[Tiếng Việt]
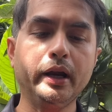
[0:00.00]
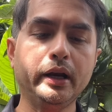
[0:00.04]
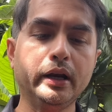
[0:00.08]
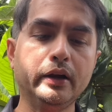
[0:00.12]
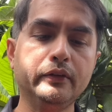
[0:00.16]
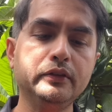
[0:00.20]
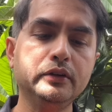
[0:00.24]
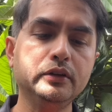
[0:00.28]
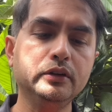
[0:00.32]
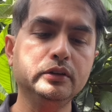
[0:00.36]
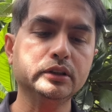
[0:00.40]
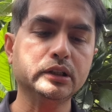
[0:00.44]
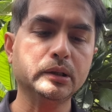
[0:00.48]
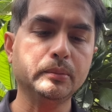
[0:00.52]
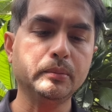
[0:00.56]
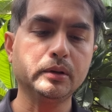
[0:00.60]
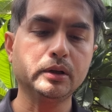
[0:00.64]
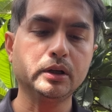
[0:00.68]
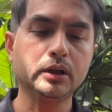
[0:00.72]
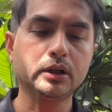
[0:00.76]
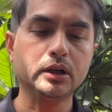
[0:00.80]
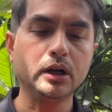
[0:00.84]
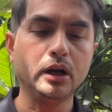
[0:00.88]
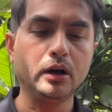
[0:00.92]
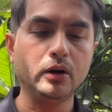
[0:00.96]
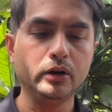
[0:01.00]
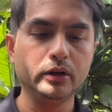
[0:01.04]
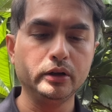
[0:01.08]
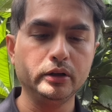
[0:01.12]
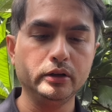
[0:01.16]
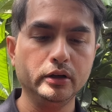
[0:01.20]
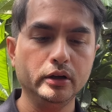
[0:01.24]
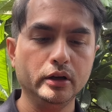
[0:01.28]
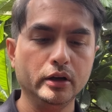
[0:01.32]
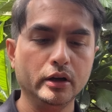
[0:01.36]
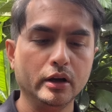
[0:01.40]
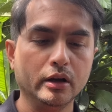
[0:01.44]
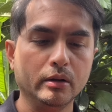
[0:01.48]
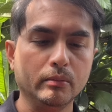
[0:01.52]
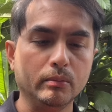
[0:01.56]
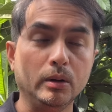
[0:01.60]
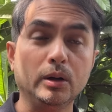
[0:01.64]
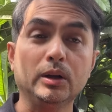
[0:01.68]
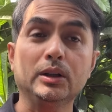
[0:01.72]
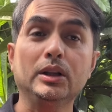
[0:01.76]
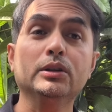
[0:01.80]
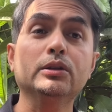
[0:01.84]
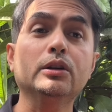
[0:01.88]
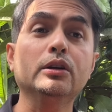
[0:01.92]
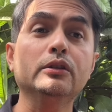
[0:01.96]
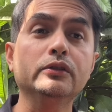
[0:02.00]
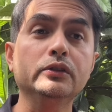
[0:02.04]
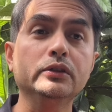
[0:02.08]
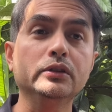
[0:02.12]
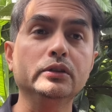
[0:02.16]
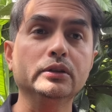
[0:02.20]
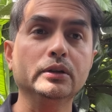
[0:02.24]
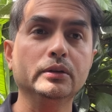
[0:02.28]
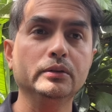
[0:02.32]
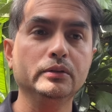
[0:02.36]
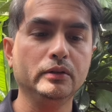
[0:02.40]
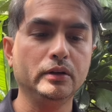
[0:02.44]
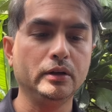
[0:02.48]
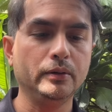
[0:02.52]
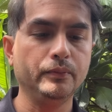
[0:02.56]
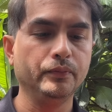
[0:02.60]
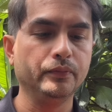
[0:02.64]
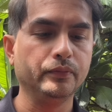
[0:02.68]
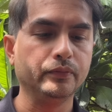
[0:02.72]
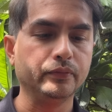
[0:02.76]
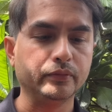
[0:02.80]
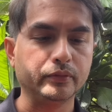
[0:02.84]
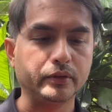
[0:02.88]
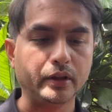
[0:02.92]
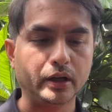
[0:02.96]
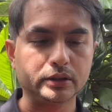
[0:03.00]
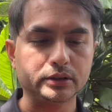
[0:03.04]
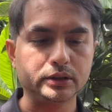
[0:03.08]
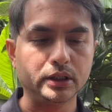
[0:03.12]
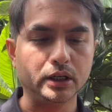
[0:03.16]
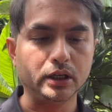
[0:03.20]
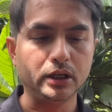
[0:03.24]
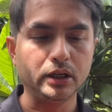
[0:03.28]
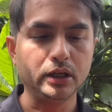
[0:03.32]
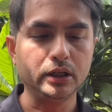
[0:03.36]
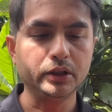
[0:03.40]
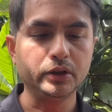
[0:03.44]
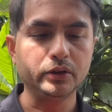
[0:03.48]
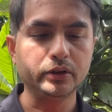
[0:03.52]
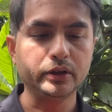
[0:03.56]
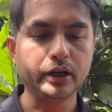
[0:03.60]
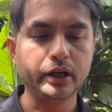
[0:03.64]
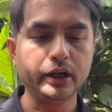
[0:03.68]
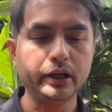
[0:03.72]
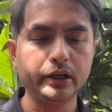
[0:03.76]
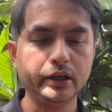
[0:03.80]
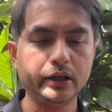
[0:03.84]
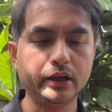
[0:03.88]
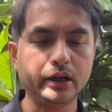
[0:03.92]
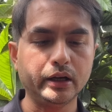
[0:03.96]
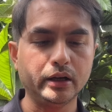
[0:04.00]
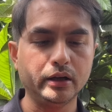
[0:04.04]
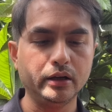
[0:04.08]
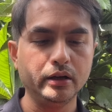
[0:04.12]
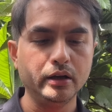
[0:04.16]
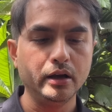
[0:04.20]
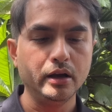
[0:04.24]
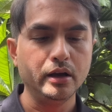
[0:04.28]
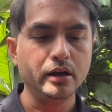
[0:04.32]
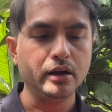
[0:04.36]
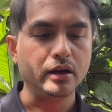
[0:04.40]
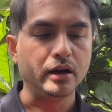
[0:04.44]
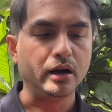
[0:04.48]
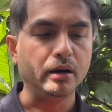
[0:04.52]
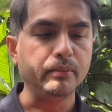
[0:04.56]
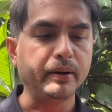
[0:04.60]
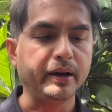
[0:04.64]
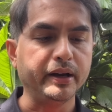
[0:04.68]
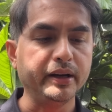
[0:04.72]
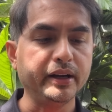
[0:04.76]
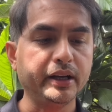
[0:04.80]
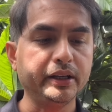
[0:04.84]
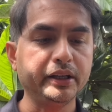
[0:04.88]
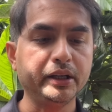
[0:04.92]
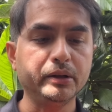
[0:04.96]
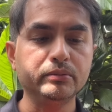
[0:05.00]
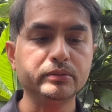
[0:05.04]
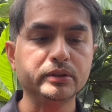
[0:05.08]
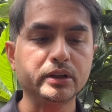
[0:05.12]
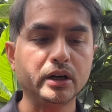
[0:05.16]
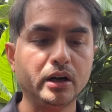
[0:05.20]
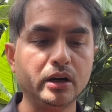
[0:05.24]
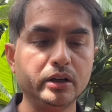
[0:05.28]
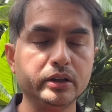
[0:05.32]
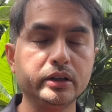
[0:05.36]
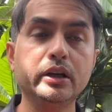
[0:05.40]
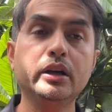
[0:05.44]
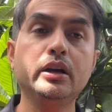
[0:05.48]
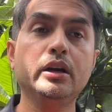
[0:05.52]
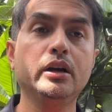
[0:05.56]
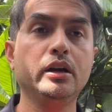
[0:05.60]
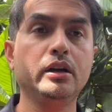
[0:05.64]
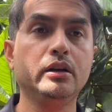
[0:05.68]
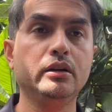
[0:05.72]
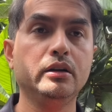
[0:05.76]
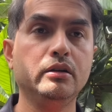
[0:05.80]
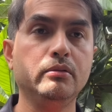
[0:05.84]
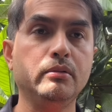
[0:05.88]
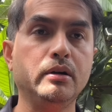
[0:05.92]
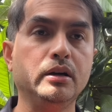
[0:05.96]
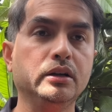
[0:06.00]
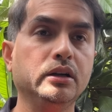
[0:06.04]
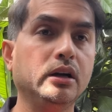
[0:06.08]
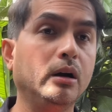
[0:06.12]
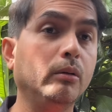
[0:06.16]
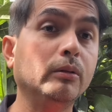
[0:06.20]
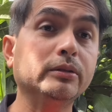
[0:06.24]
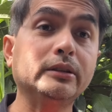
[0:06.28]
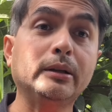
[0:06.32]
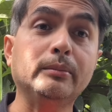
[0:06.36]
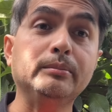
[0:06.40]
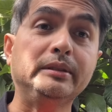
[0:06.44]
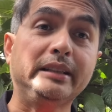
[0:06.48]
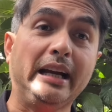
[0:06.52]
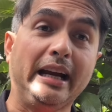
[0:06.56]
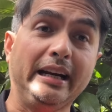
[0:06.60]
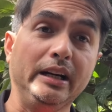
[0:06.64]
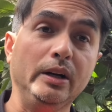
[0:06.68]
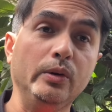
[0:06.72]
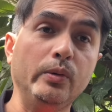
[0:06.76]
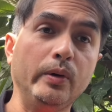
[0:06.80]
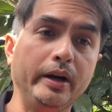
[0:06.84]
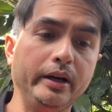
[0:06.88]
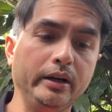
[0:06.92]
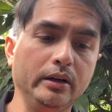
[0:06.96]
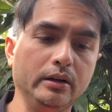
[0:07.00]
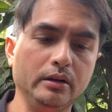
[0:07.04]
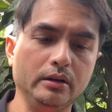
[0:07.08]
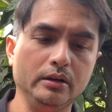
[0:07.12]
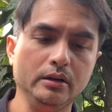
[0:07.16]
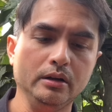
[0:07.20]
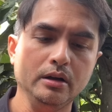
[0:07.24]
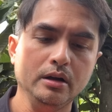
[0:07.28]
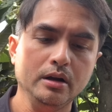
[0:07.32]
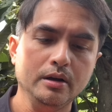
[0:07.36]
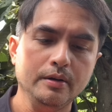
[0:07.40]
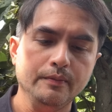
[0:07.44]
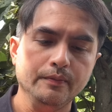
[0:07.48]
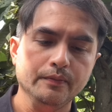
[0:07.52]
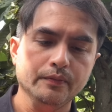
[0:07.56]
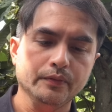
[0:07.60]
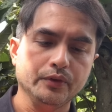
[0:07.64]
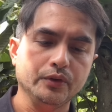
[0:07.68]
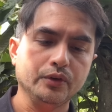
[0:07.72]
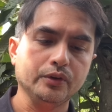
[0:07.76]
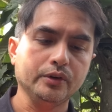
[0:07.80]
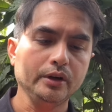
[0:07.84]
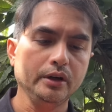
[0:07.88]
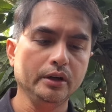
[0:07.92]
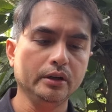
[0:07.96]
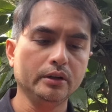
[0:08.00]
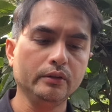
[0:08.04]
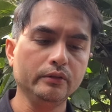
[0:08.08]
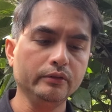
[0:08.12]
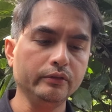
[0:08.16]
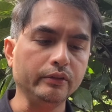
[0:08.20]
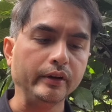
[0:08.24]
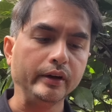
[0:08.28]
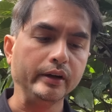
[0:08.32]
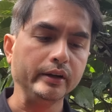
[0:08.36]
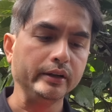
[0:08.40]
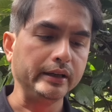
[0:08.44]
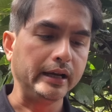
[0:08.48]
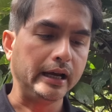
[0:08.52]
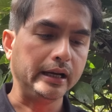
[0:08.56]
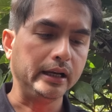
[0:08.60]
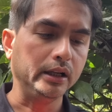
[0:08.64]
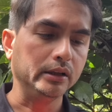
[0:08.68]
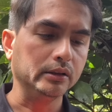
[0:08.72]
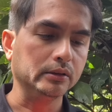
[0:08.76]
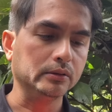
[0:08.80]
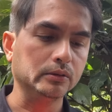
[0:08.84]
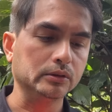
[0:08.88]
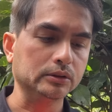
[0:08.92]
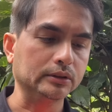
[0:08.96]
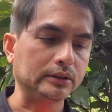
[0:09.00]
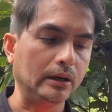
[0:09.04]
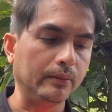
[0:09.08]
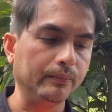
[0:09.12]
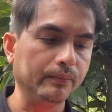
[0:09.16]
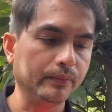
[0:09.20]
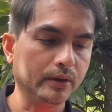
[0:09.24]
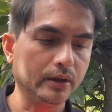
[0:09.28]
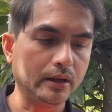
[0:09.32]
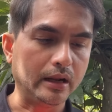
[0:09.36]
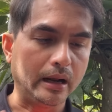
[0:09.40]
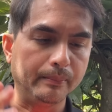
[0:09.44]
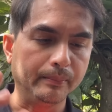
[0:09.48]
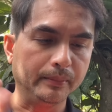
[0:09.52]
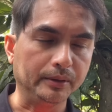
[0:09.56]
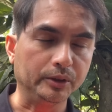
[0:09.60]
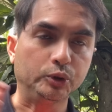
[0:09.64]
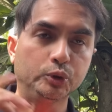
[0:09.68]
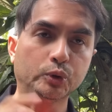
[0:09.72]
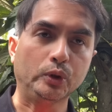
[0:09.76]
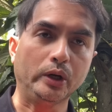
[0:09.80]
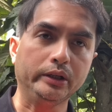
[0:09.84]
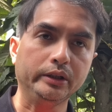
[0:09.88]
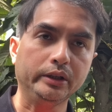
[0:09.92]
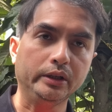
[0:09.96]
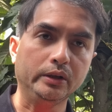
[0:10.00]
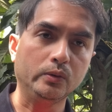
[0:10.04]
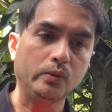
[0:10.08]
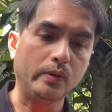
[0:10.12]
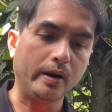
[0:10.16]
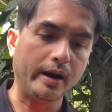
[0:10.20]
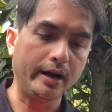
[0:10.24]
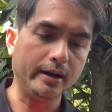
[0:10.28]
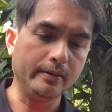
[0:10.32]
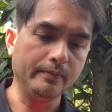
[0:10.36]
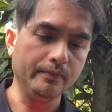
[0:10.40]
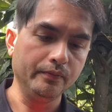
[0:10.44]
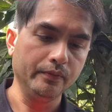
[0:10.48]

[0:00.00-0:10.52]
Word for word: ra vườn cho mọi người coi. Mọi người thích coi vườn đó đúng không? Thật sự là nhiều khi ở Mỹ này gì cũng có hết trơn á, mà không có tâm trạng nó quay thôi. Nhiều khi công việc, gia đình, cuộc sống nó làm mình stress nhiều quá,